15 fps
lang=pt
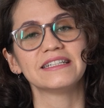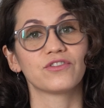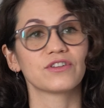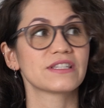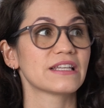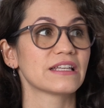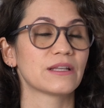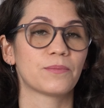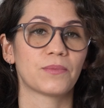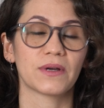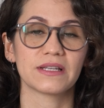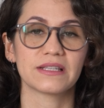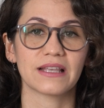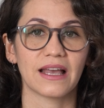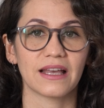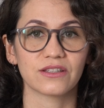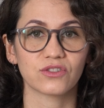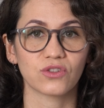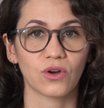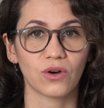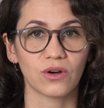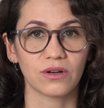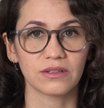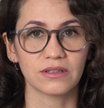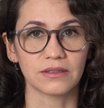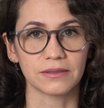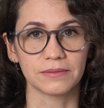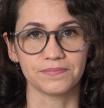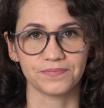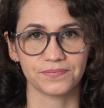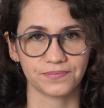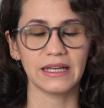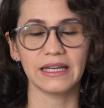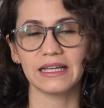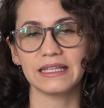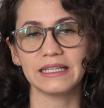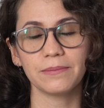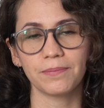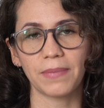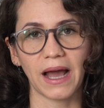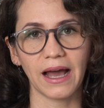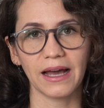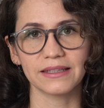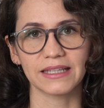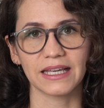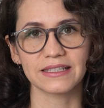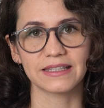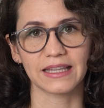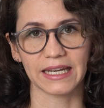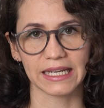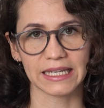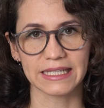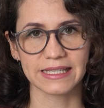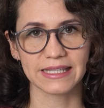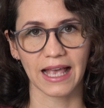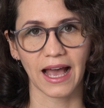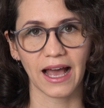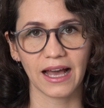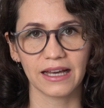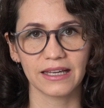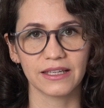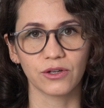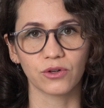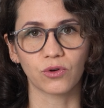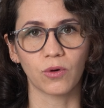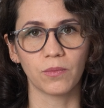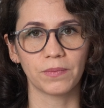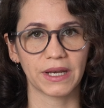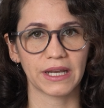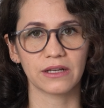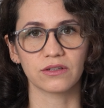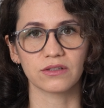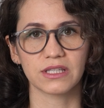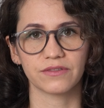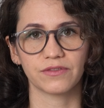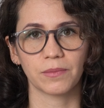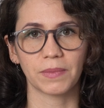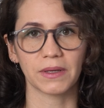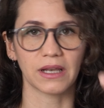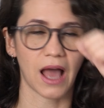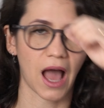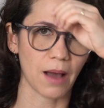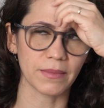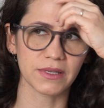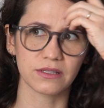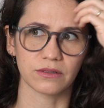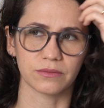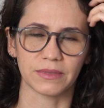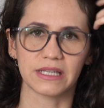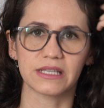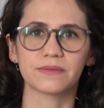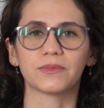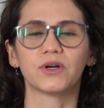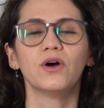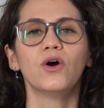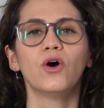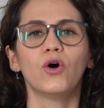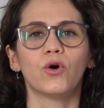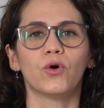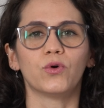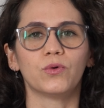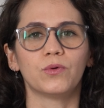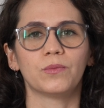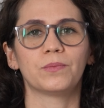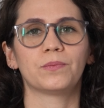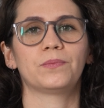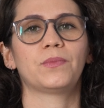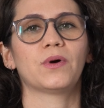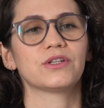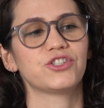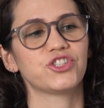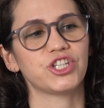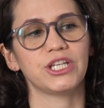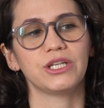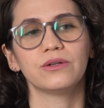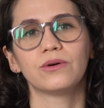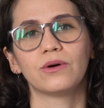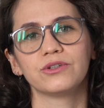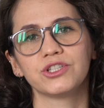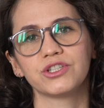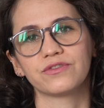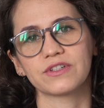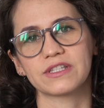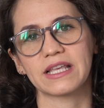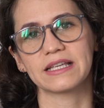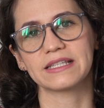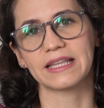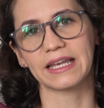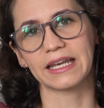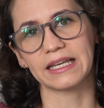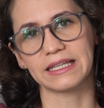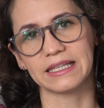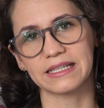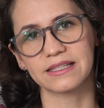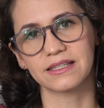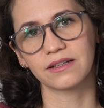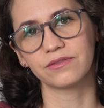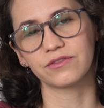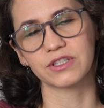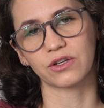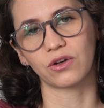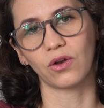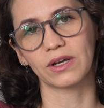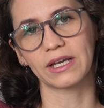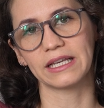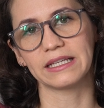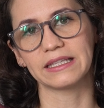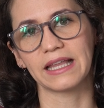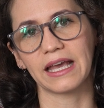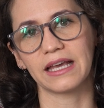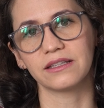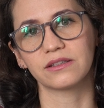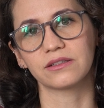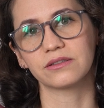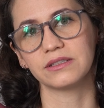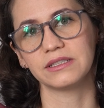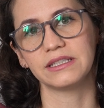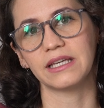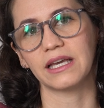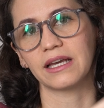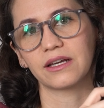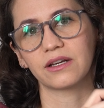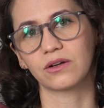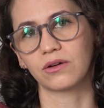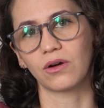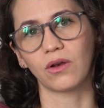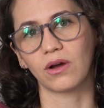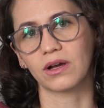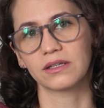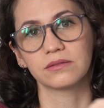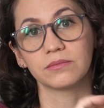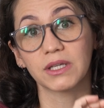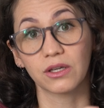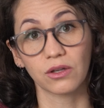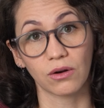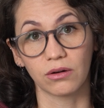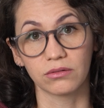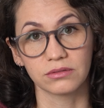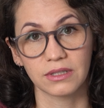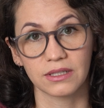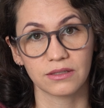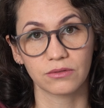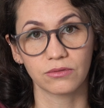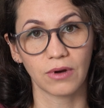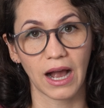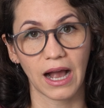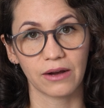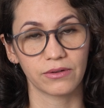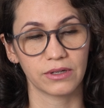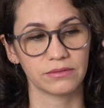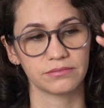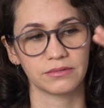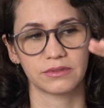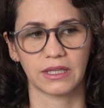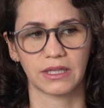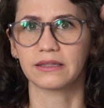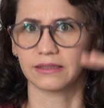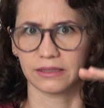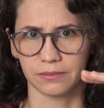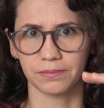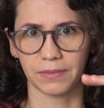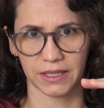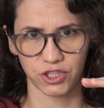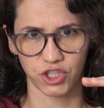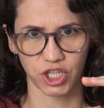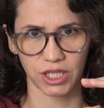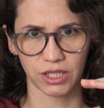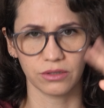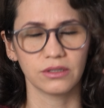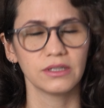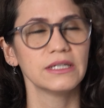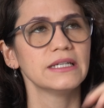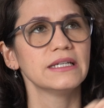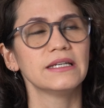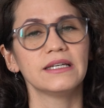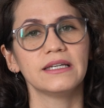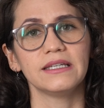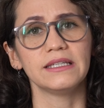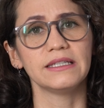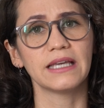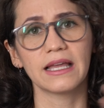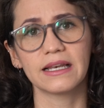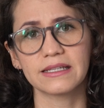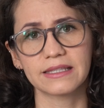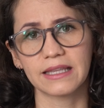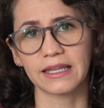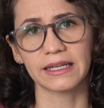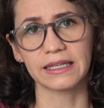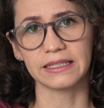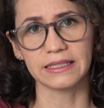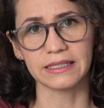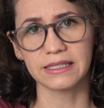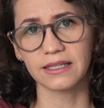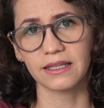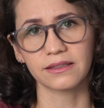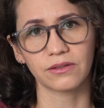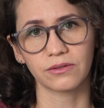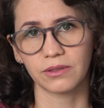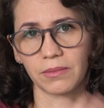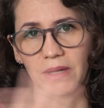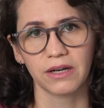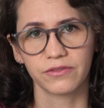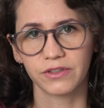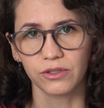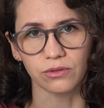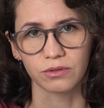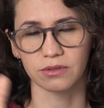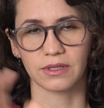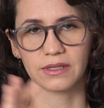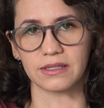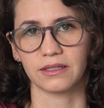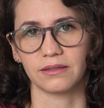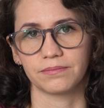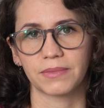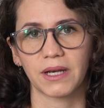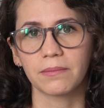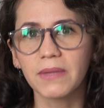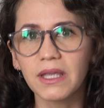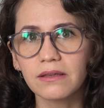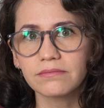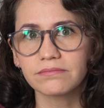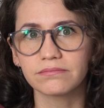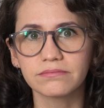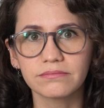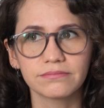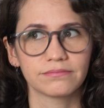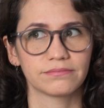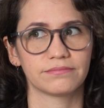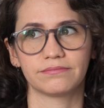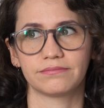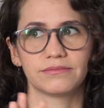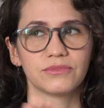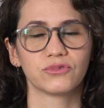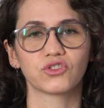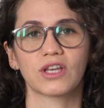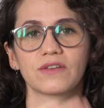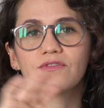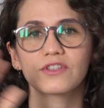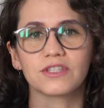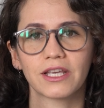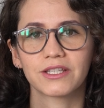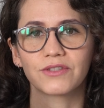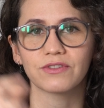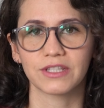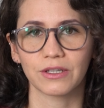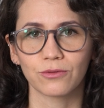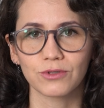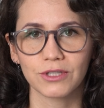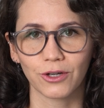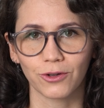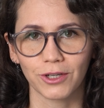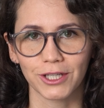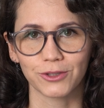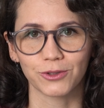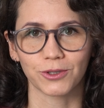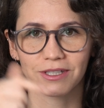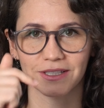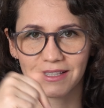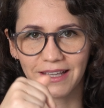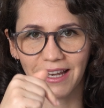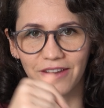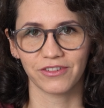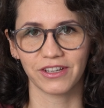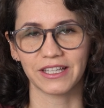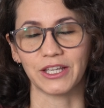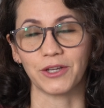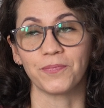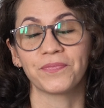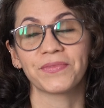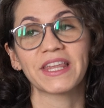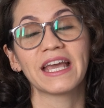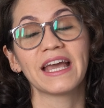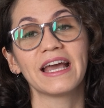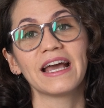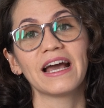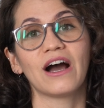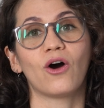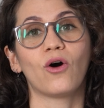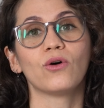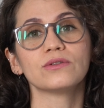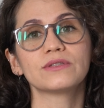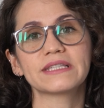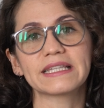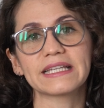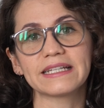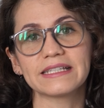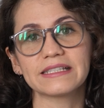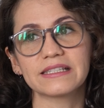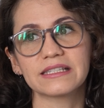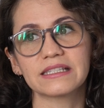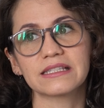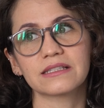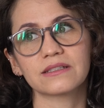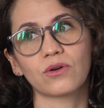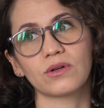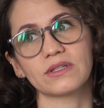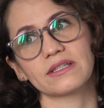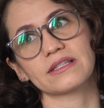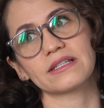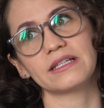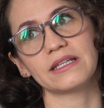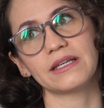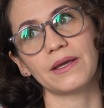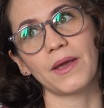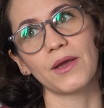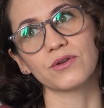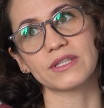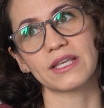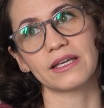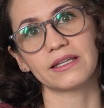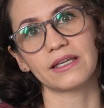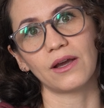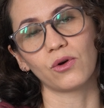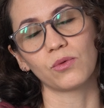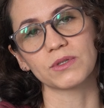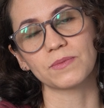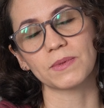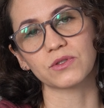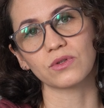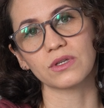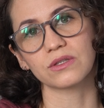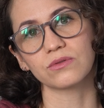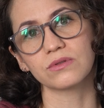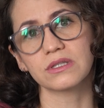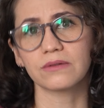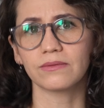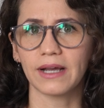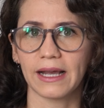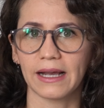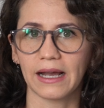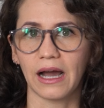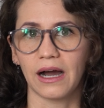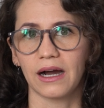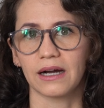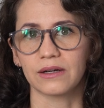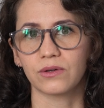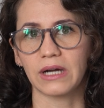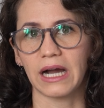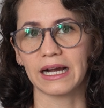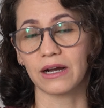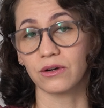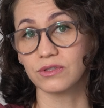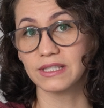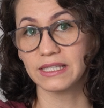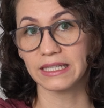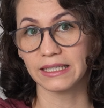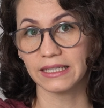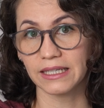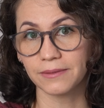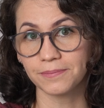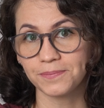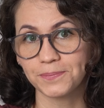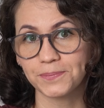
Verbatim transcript: Você depois é só é, limpar, né? Esterilizar. Eu comprei, inclusive, pela Amazon mesmo, um potinho onde você esteriliza, você coloca ele dentro e eh, coloca no micro-ondas com água tampadinho e ele esteriliza, então é maravilhoso assim. Para mim, não sei você se você usa coletor, escreve aqui. Outras coisas que eu sei que algumas pessoas usam é a, a calcinha.